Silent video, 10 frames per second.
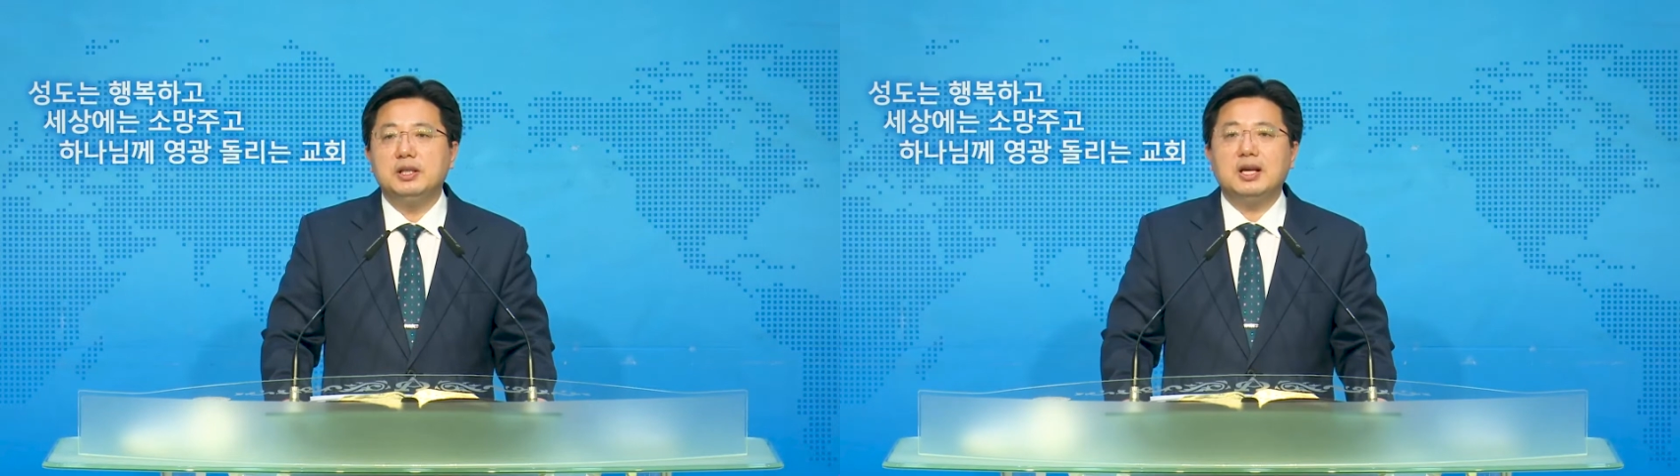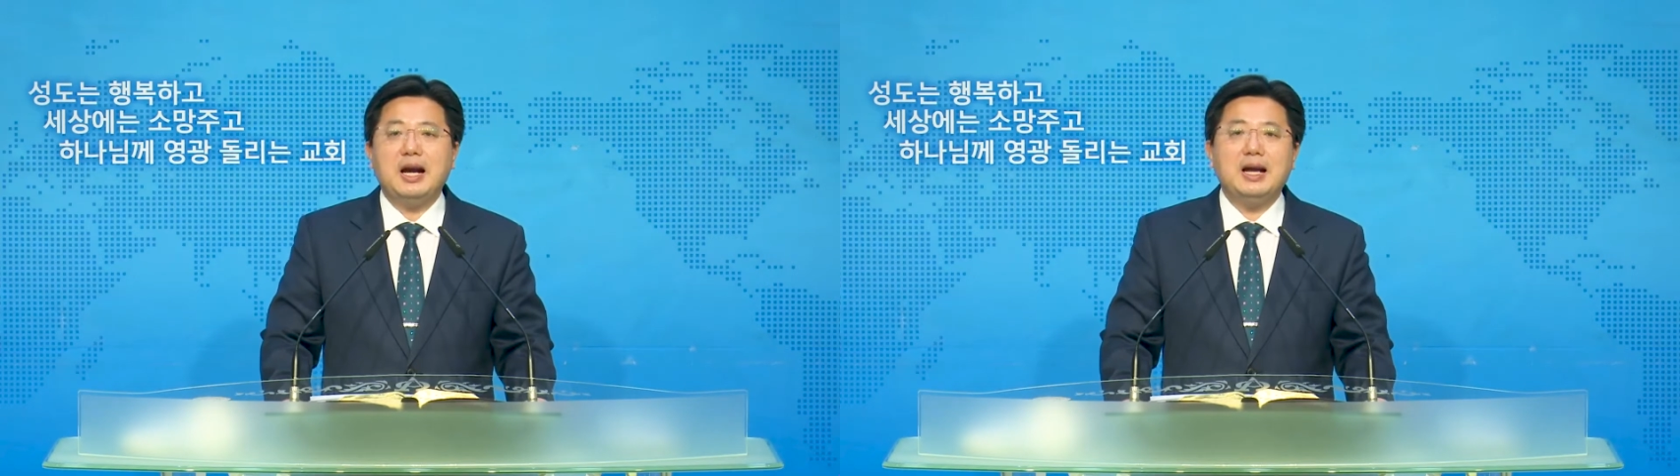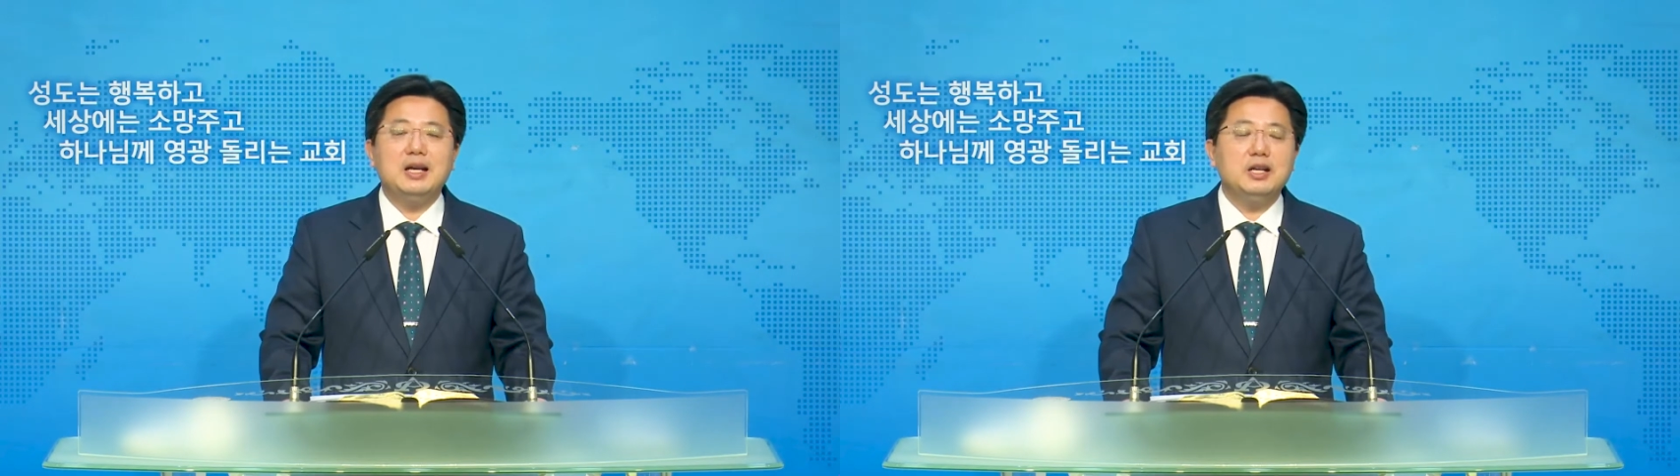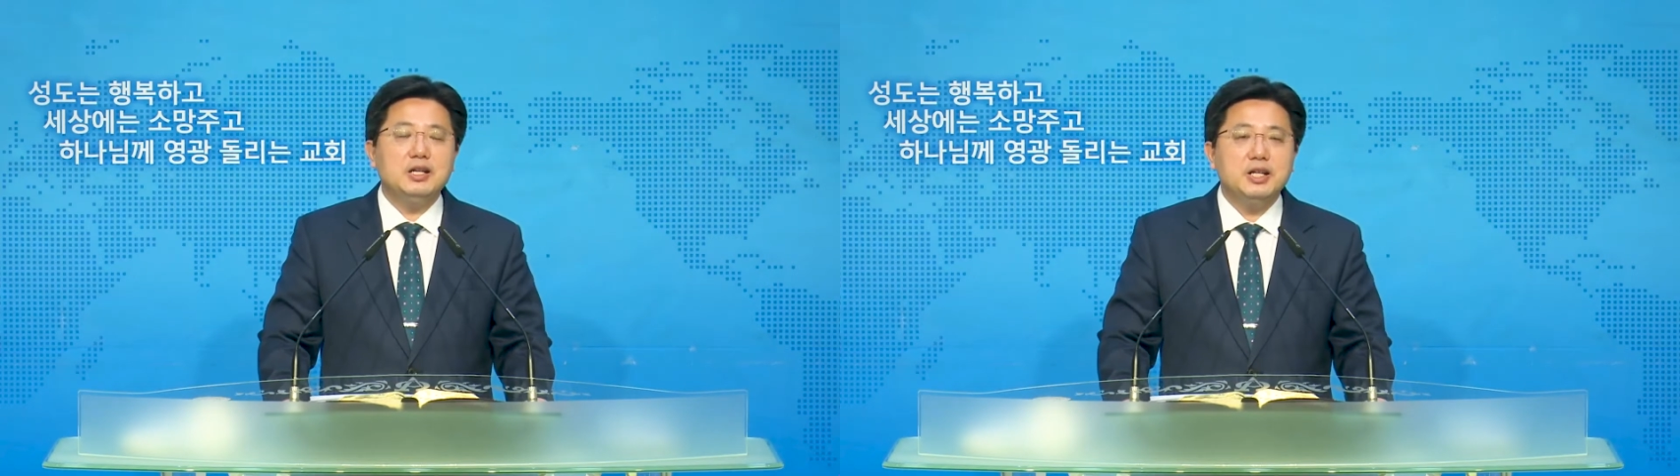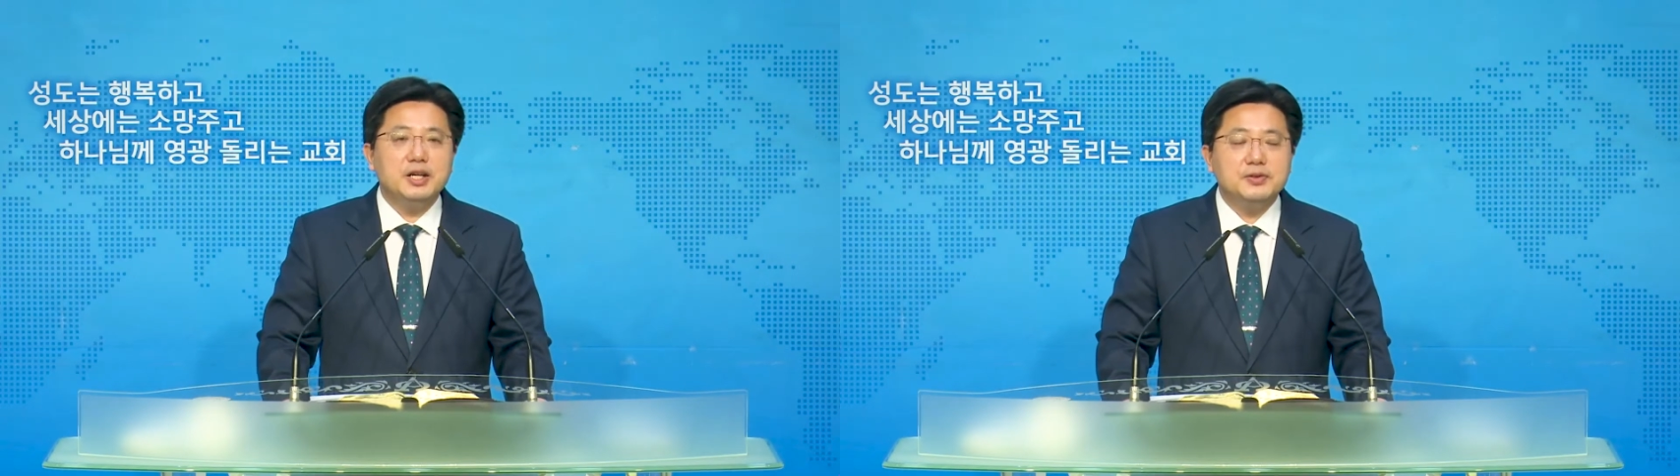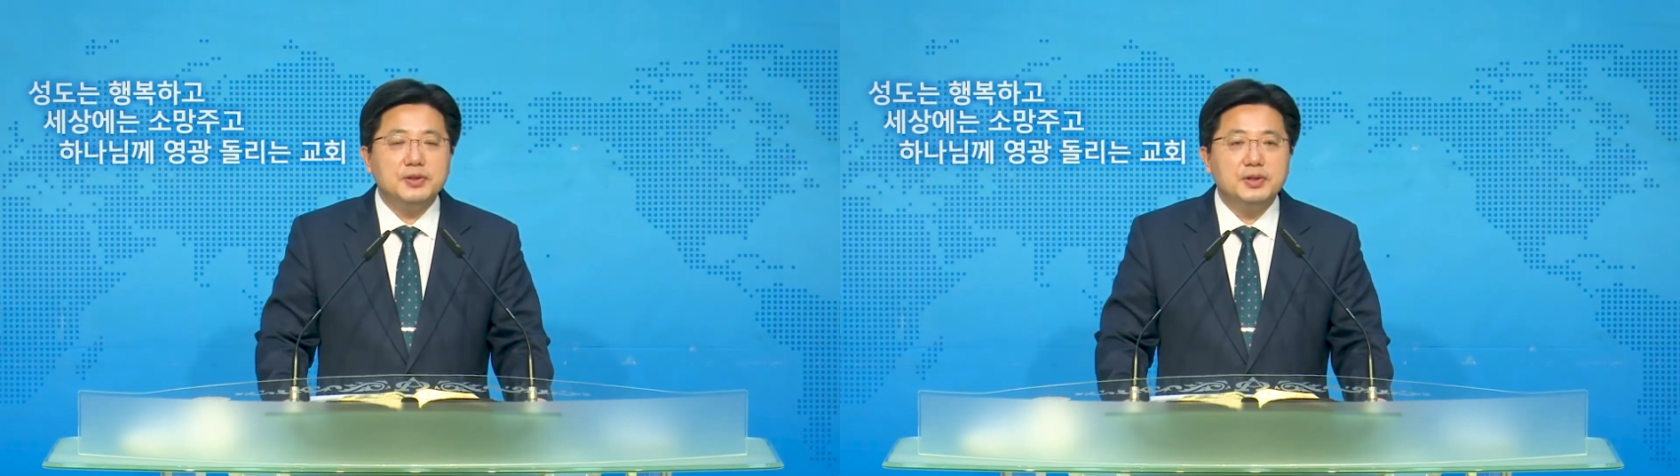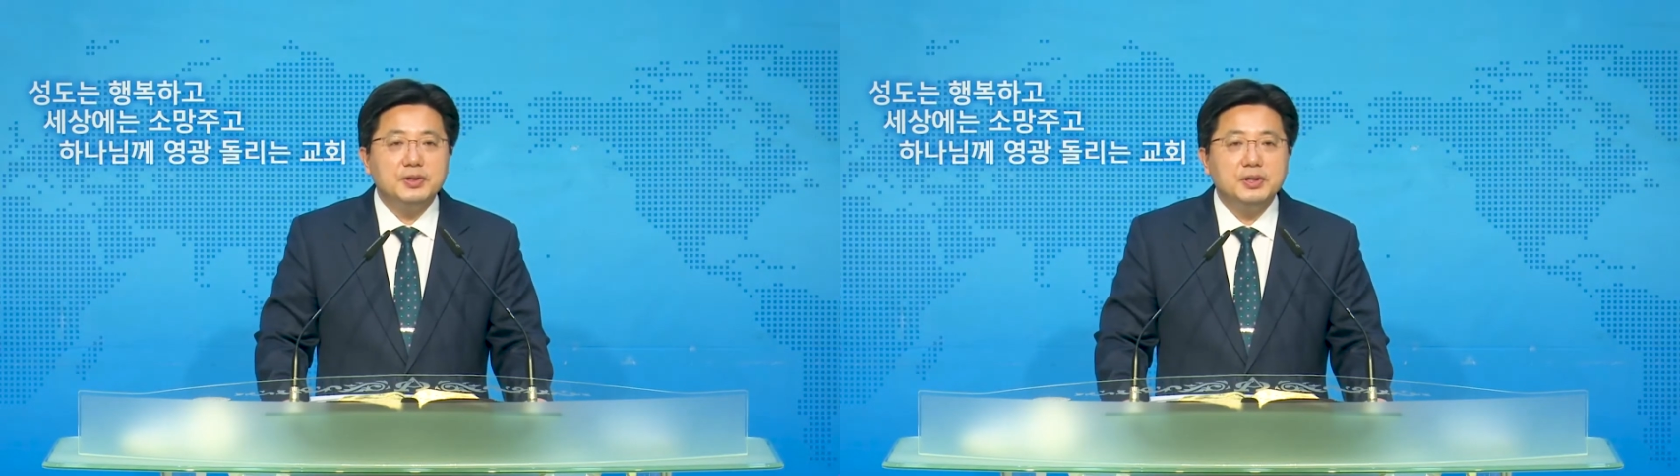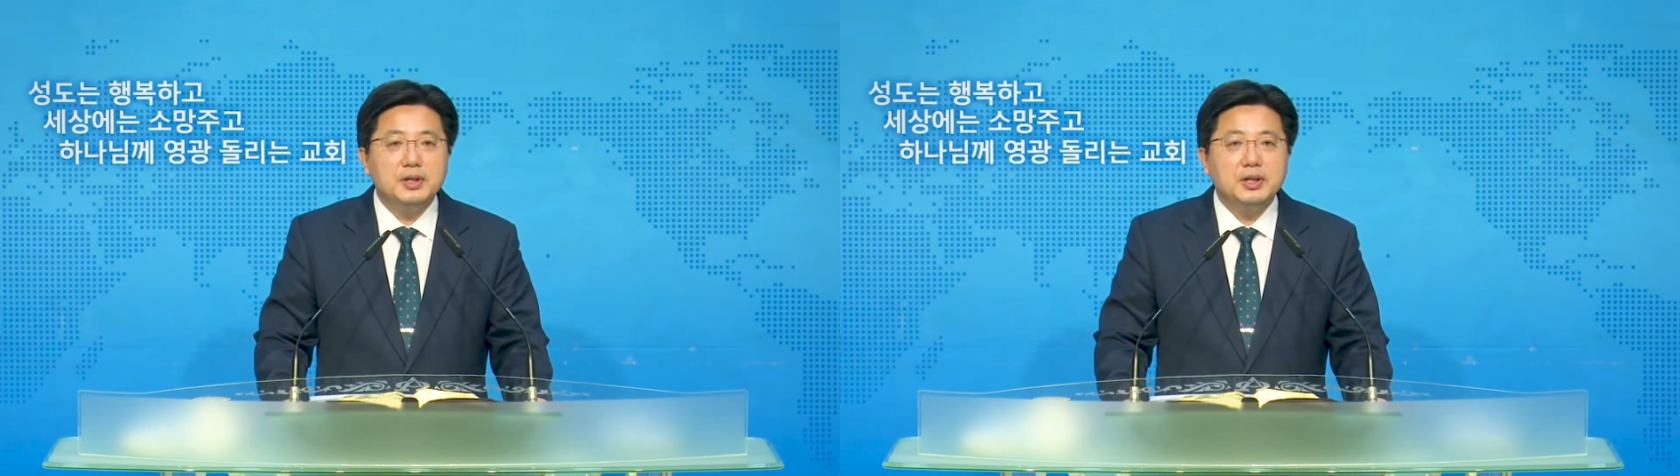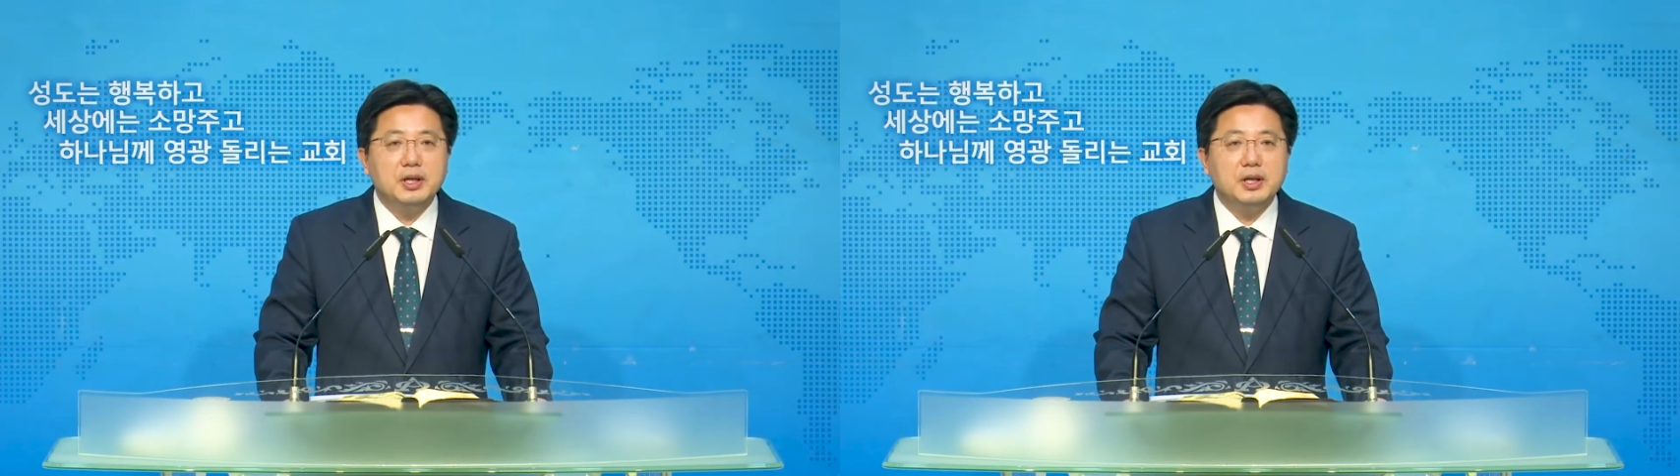이 갈릴리에서